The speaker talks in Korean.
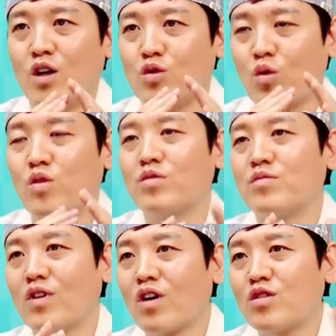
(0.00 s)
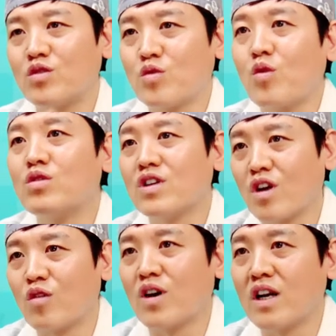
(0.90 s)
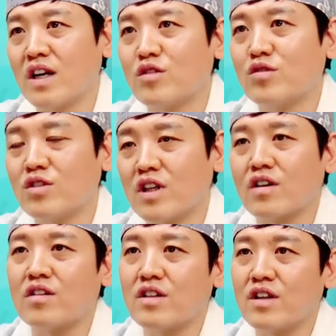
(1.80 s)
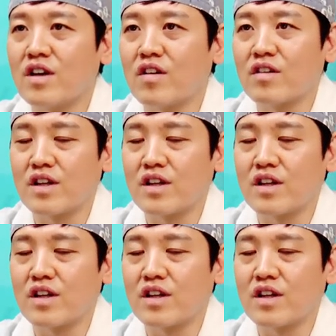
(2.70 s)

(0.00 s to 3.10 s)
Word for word: 조금 더 좋은 결과를 낼 수는 있거든요.